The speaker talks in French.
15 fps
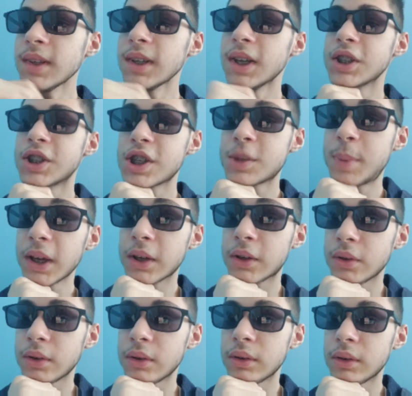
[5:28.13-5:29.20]
j'espère
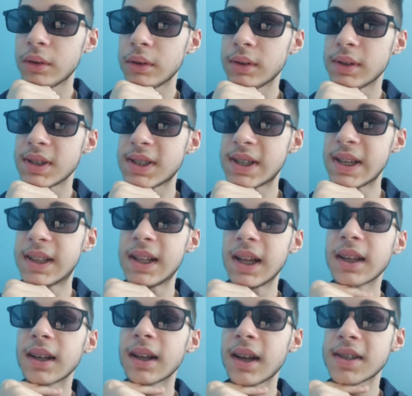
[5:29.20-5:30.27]
que cette
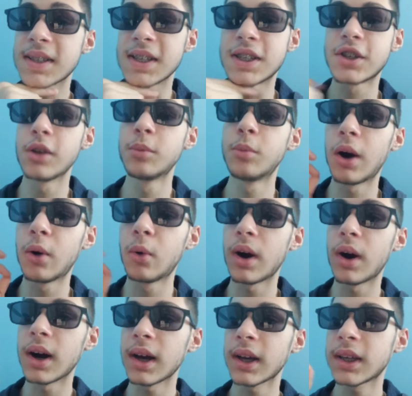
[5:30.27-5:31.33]
lettre-là, c'est seulement à
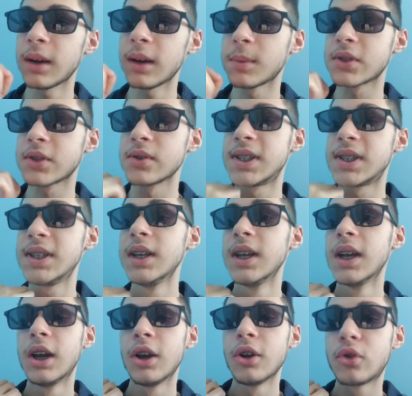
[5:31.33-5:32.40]
Uraraka, parce que si
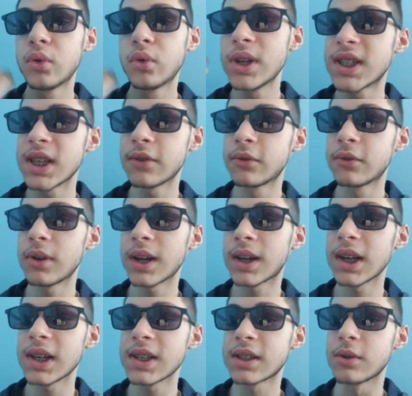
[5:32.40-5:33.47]
tous les élèves de la
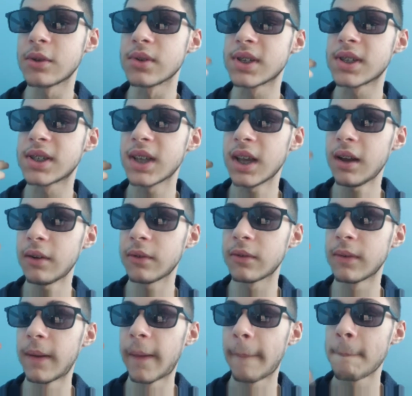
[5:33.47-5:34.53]
classe le savent,
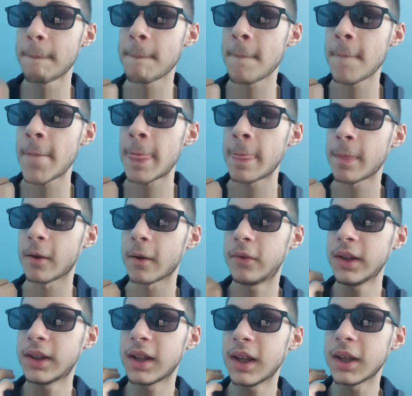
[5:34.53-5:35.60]
en
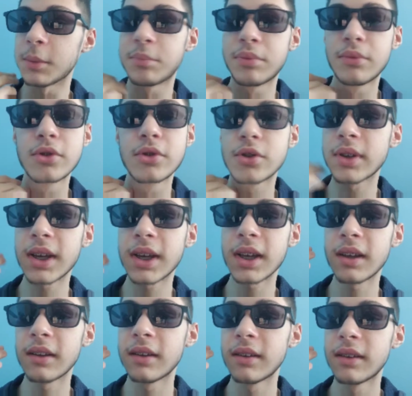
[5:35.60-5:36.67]
fait, là, il n'y a plus de
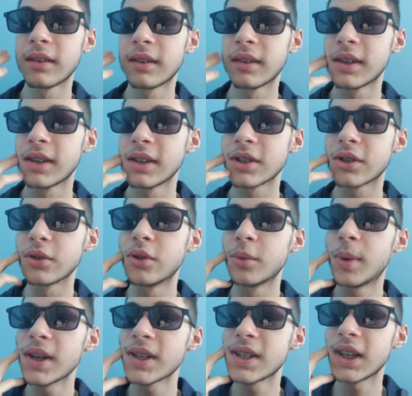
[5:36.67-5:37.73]
secret. Parce que de
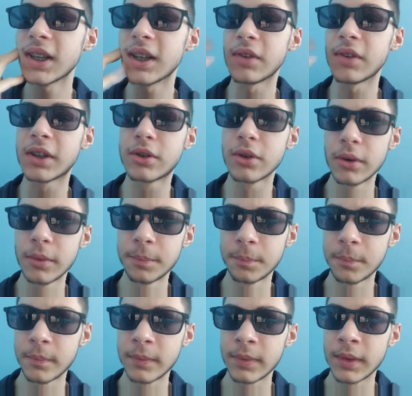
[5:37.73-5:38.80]
base, là, il n'y avait que,
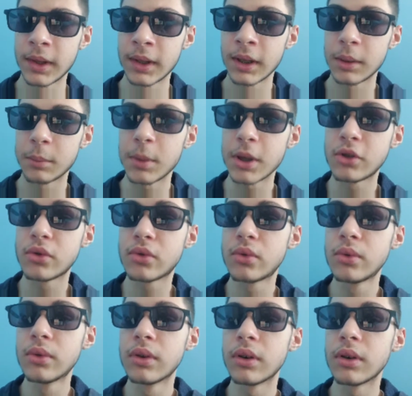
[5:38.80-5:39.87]
bah, du
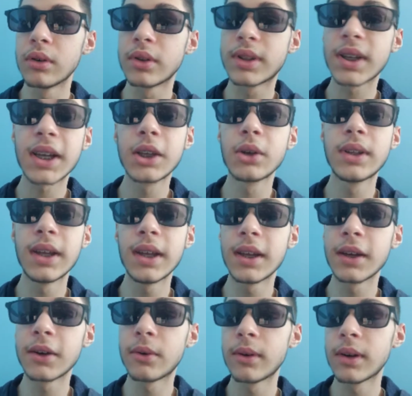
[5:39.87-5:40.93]
coup, le trio des
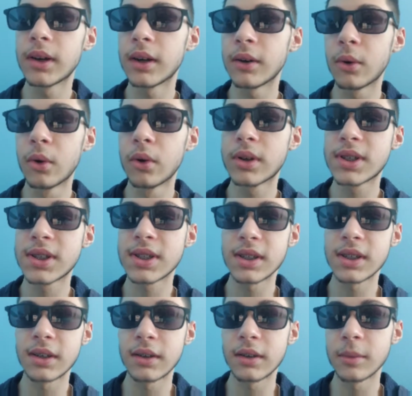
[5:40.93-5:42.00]
héros, là, Hawks,
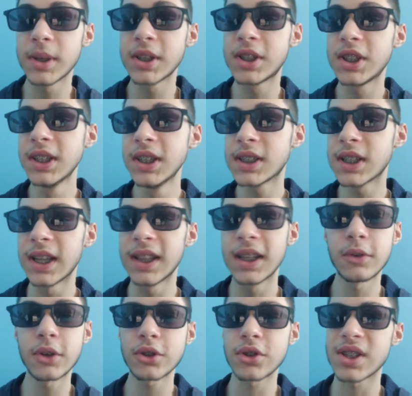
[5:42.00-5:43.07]
je
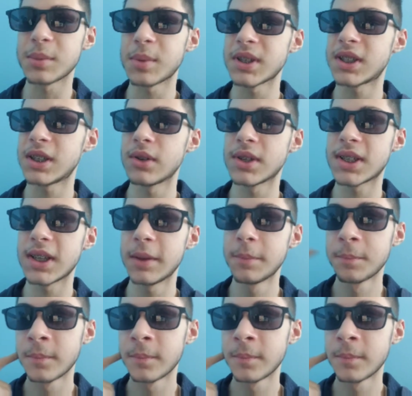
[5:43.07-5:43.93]
Endeavor, je sais pas s'il le sait,